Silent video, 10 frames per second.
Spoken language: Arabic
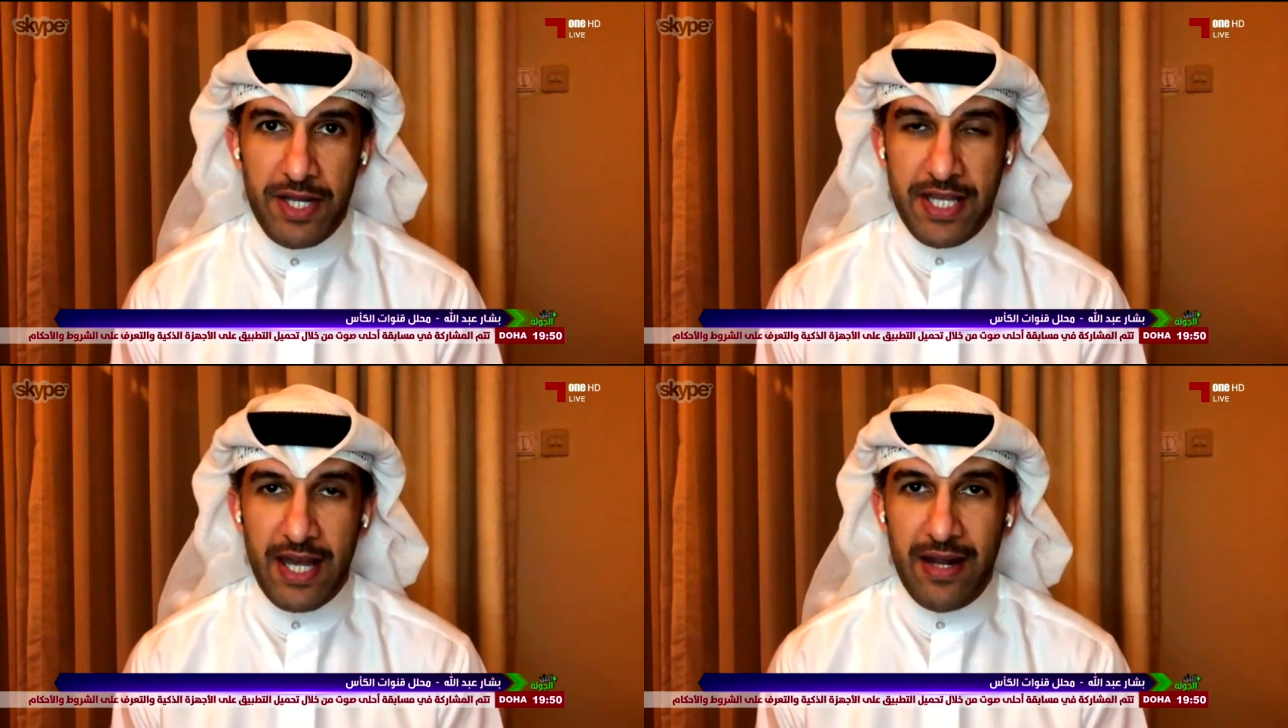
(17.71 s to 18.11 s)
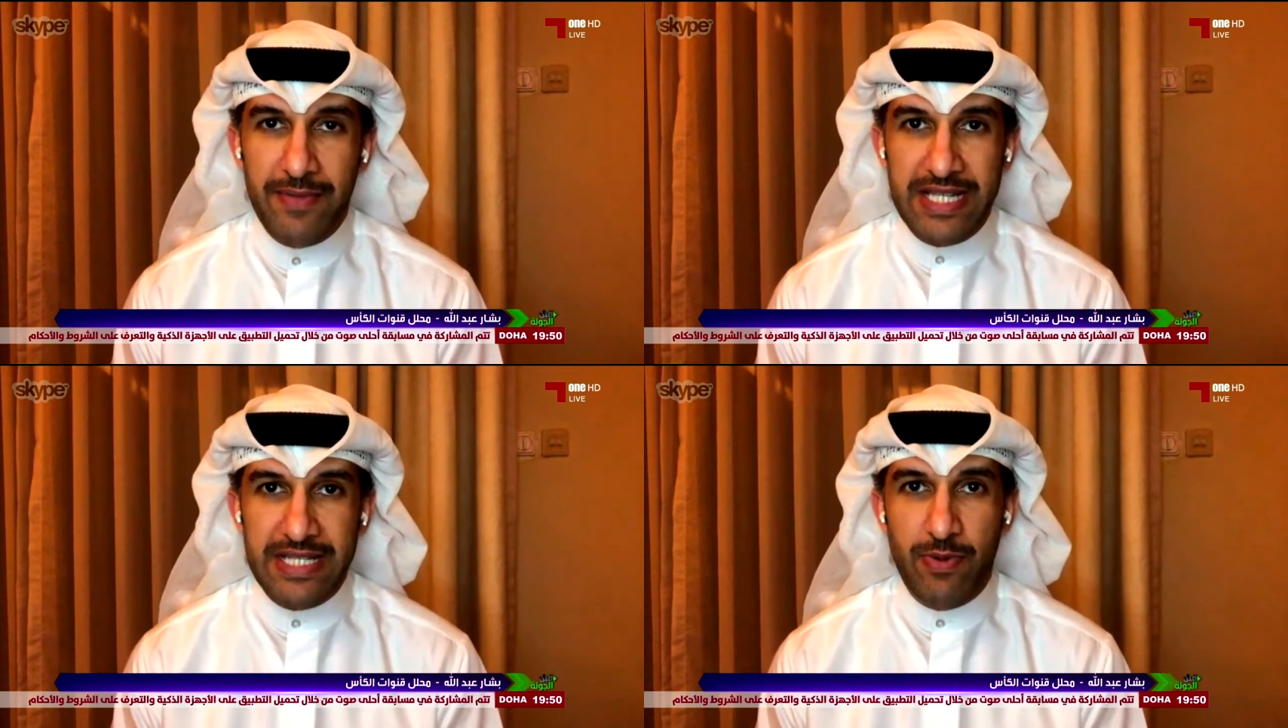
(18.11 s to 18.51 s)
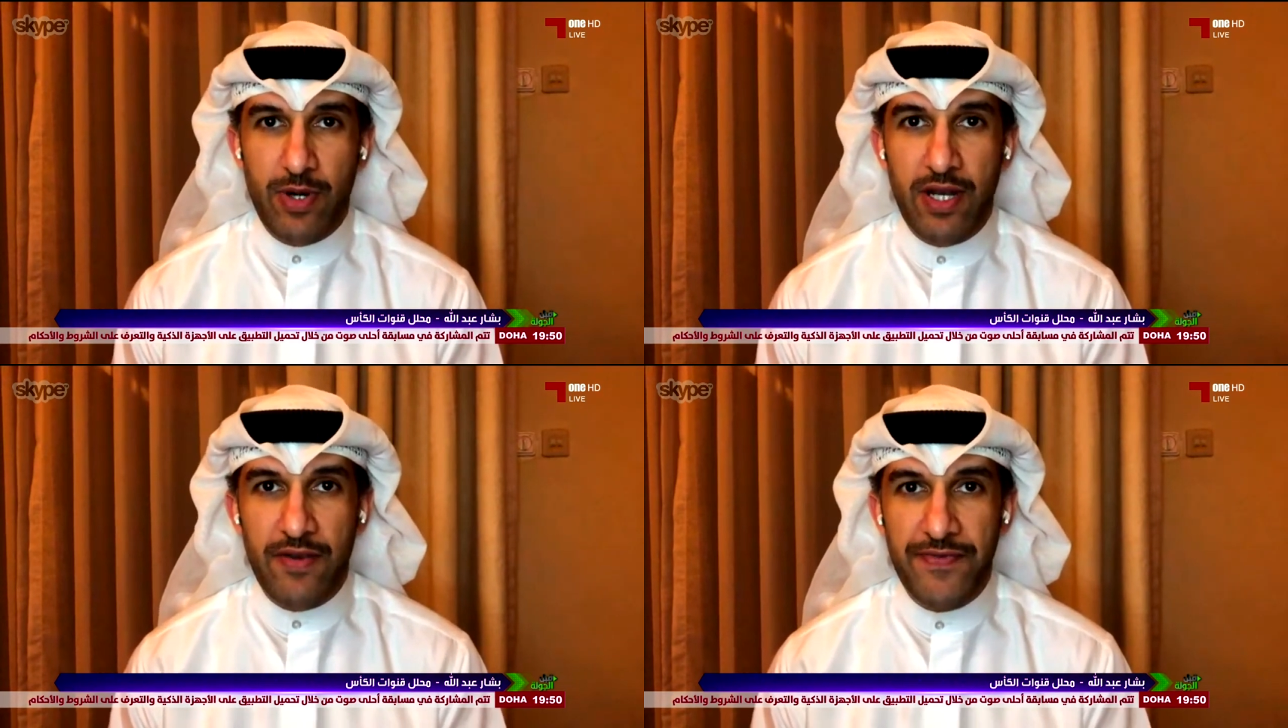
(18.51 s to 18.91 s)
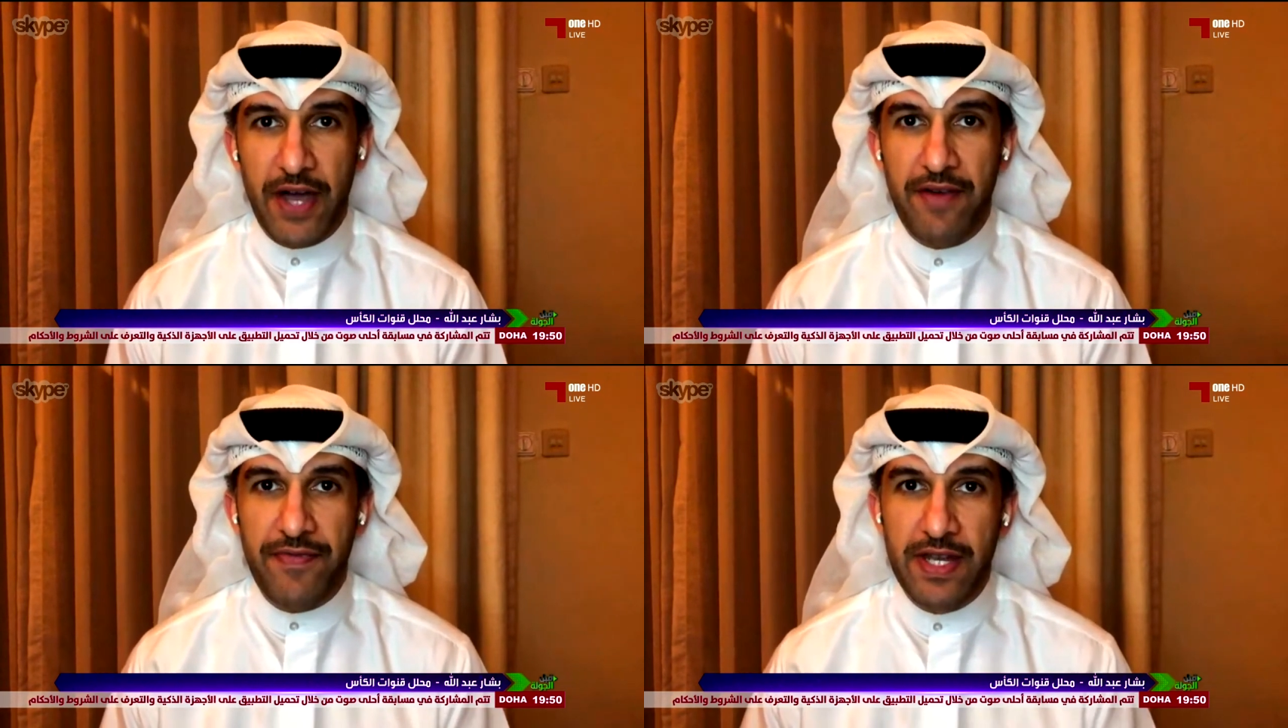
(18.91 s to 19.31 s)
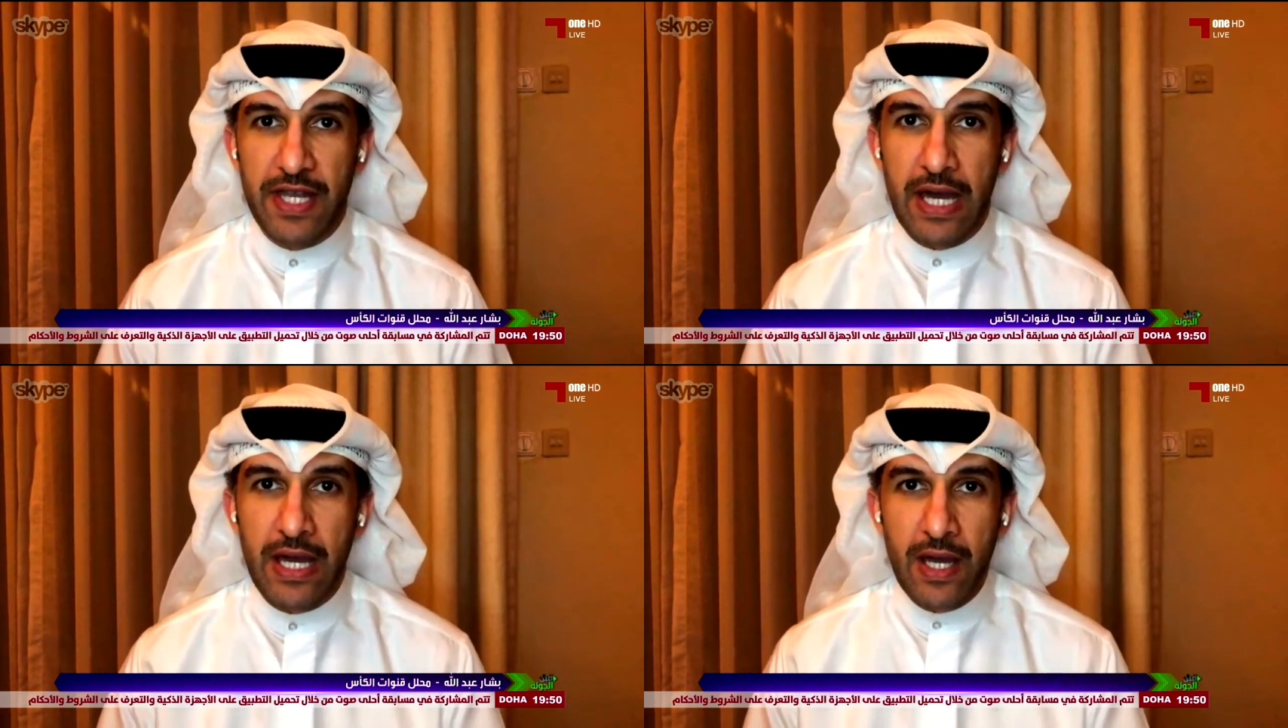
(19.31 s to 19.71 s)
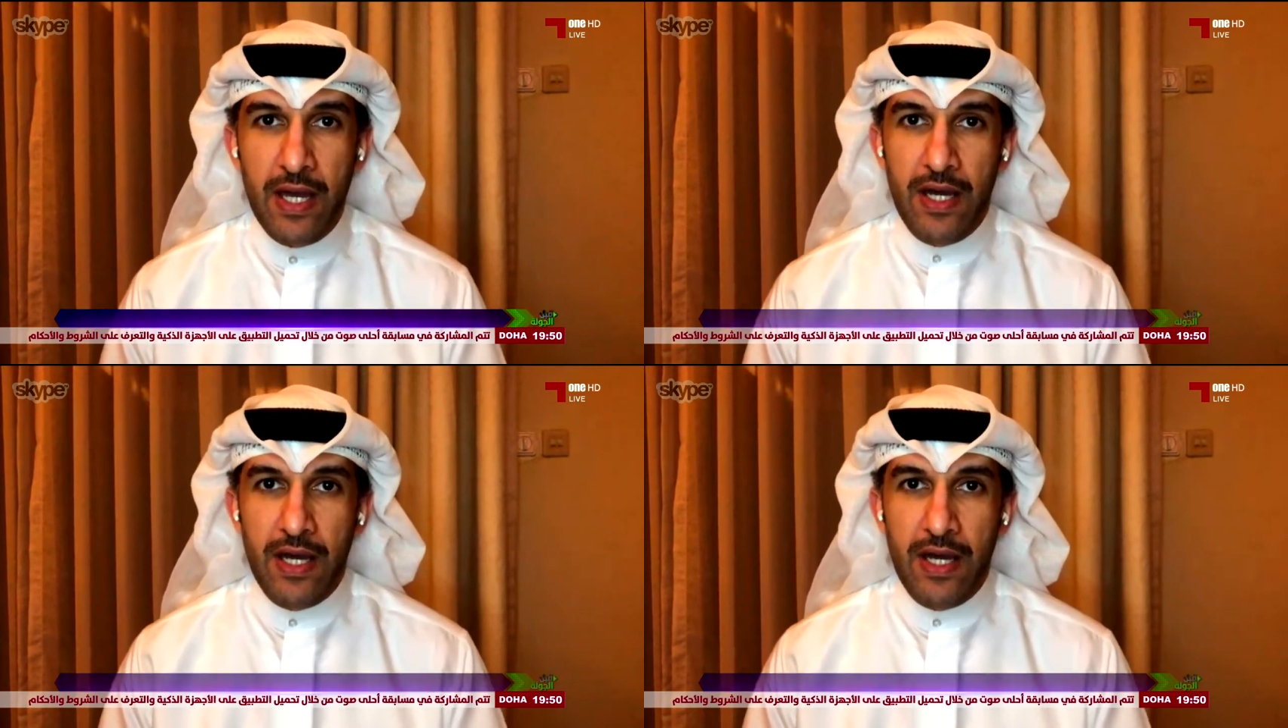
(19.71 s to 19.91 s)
وإحنا تكلمنا الأسبوع اللي طاف أن